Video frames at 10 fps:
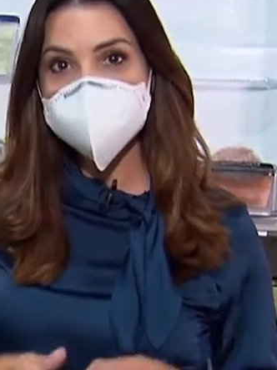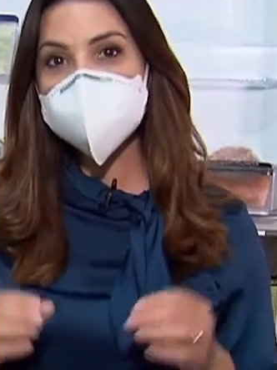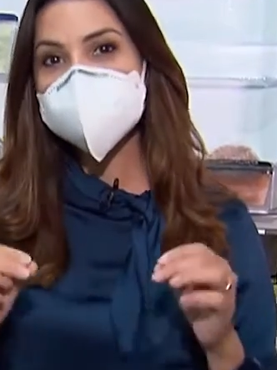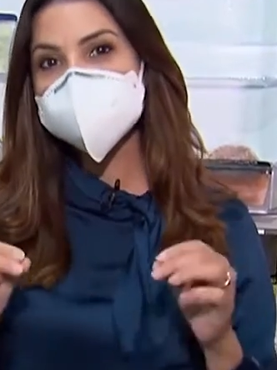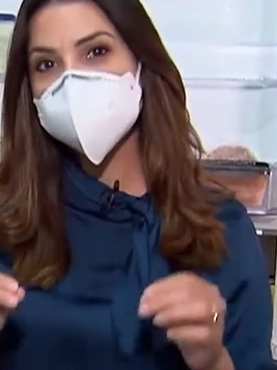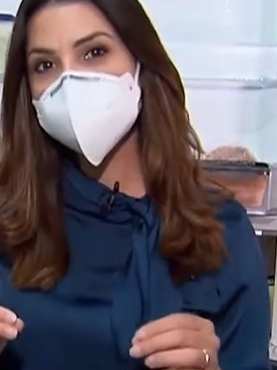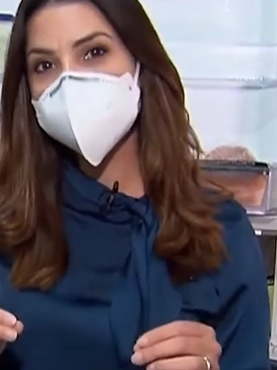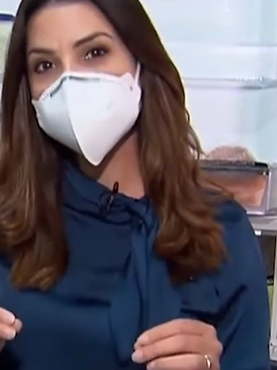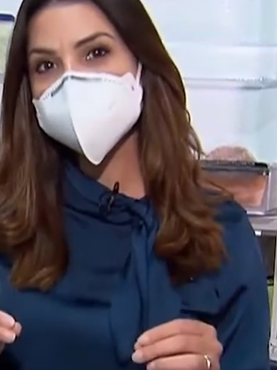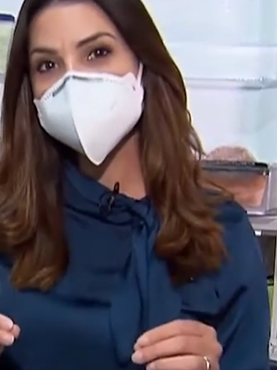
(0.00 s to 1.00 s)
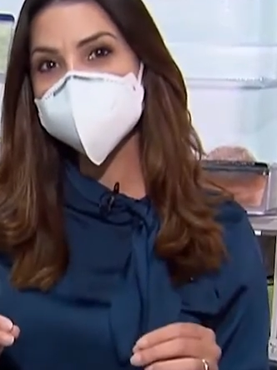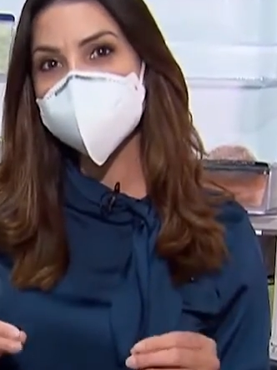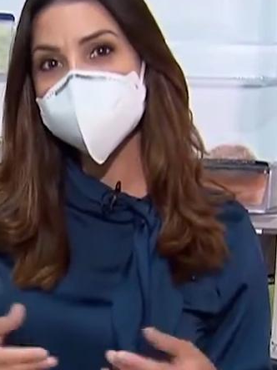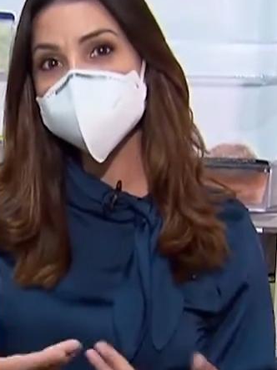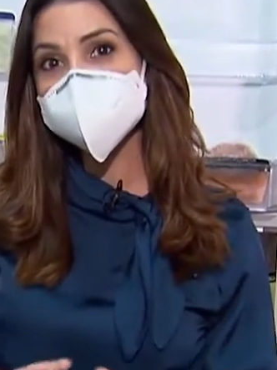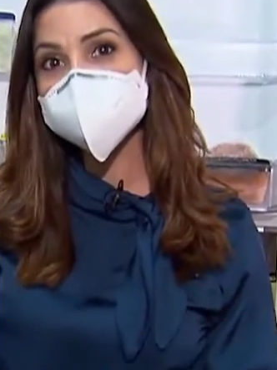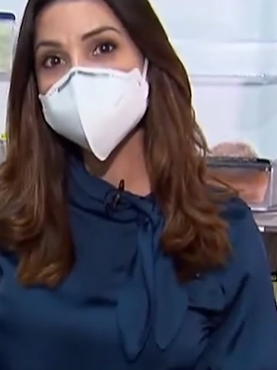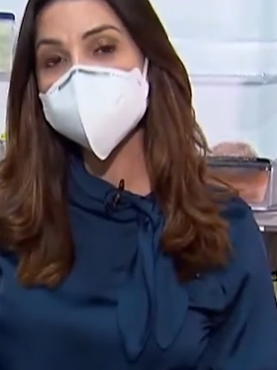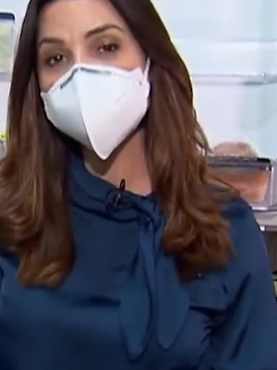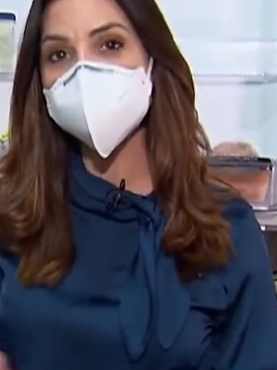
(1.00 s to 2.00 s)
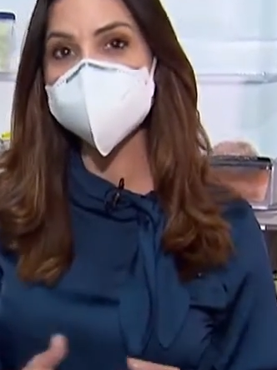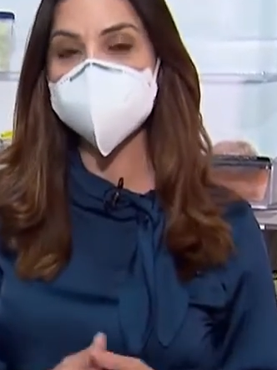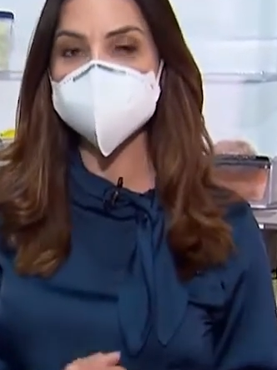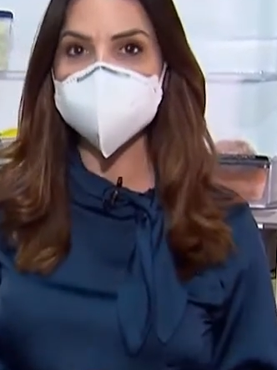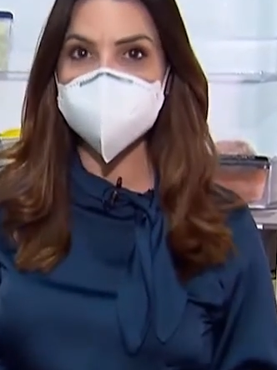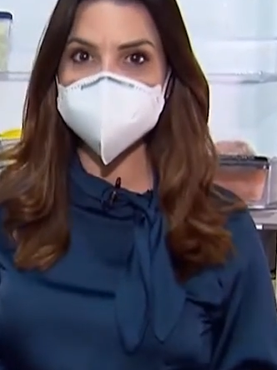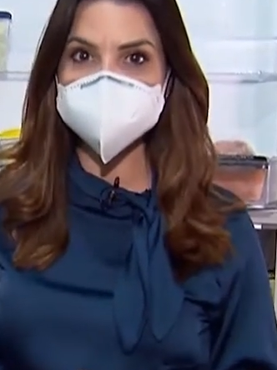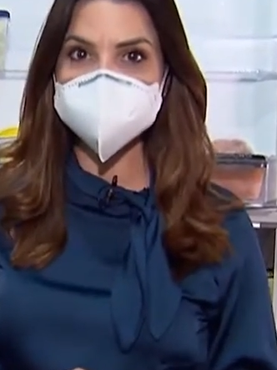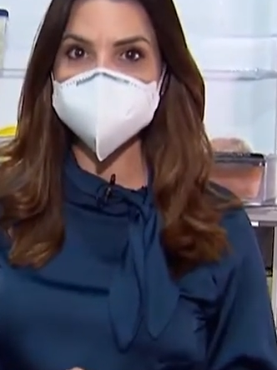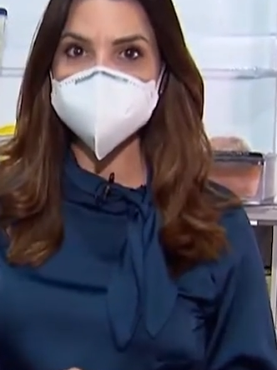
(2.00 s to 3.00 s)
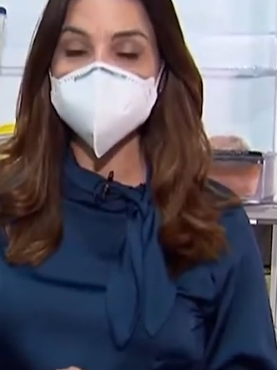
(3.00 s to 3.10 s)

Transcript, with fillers: e recebiam cestas básicas em ações sociais.